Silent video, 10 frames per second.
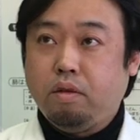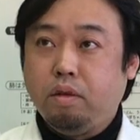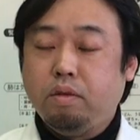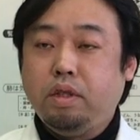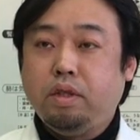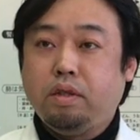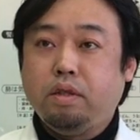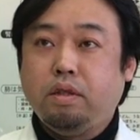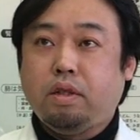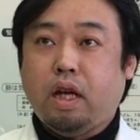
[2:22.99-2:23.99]
この
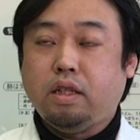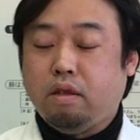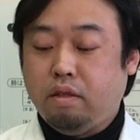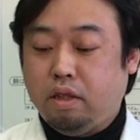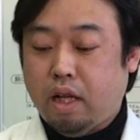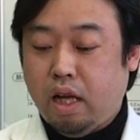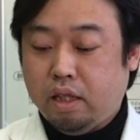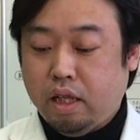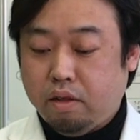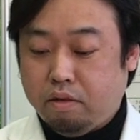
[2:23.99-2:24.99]
ウイルス対策に大
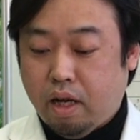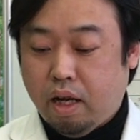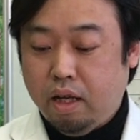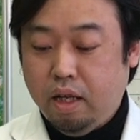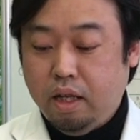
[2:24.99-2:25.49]
事なのは